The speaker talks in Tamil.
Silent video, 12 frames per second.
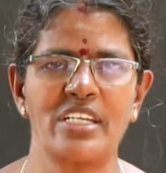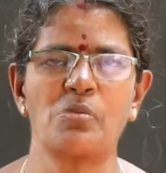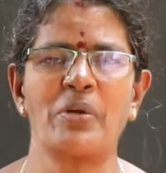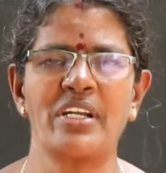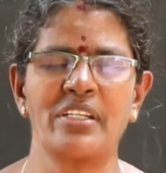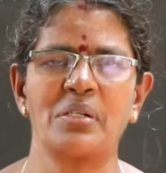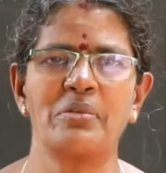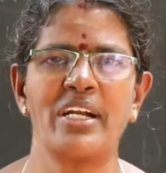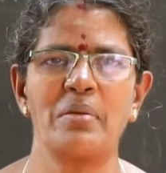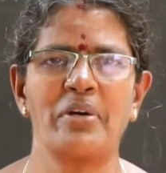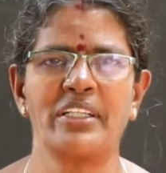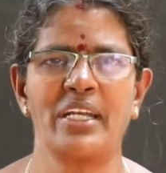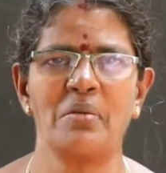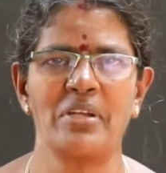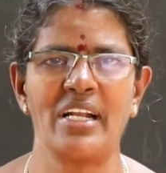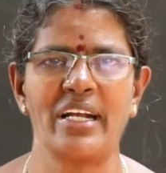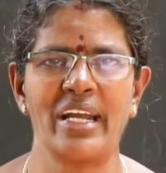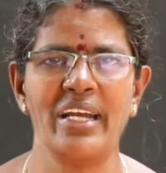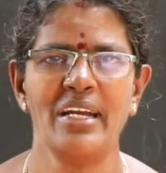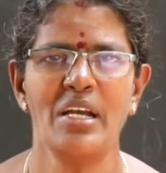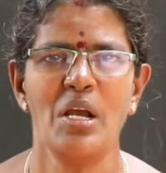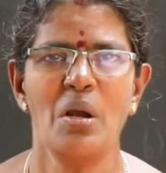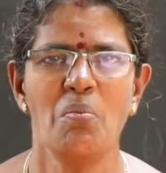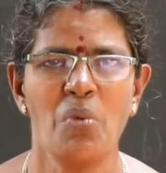டெஸ்ட் பண்ணுறதுக்கு முன்னாடி பார்த்தீங்க அப்படின்னாக்க
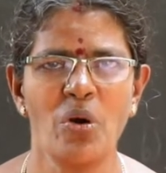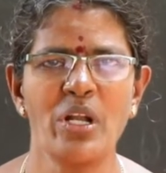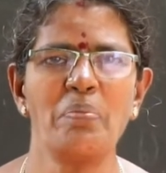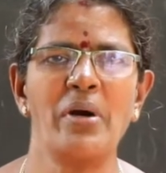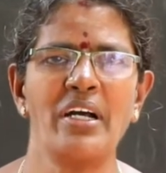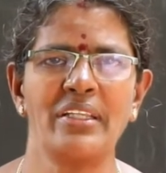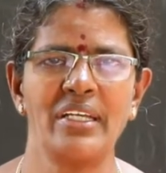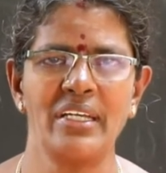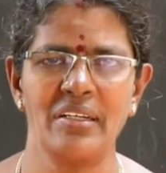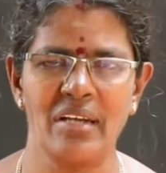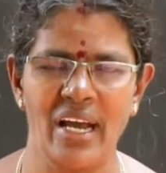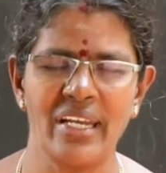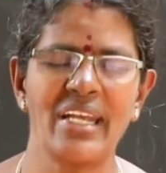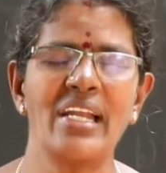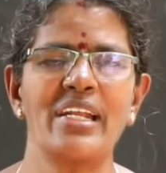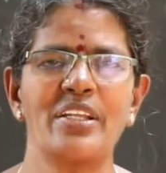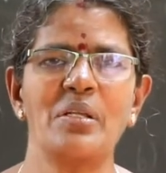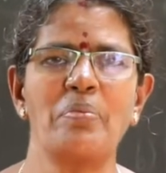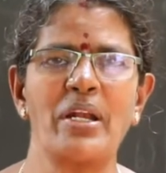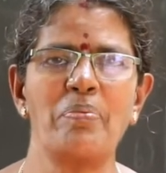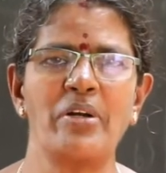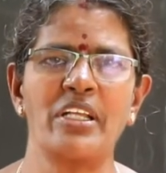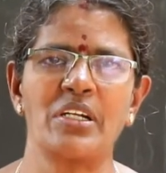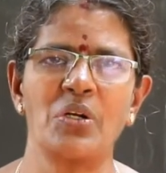போர்டை பார்த்து அருகிலிருந்து
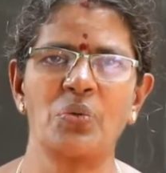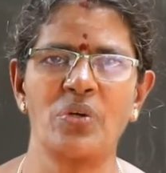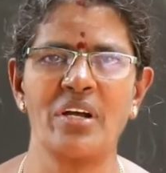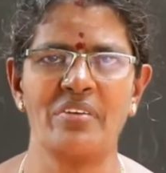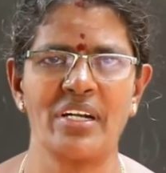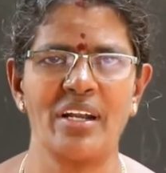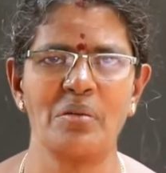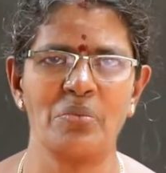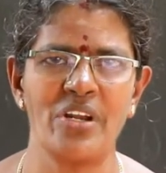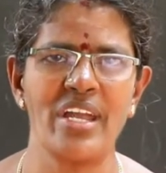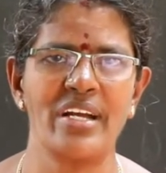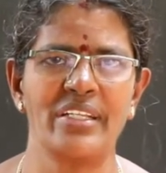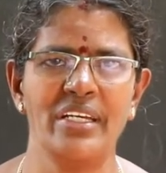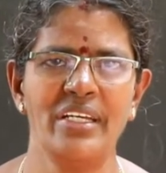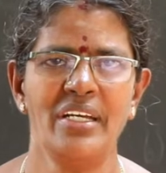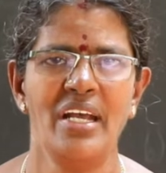படிப்பதற்கு கூட அவர்களால் முடியாது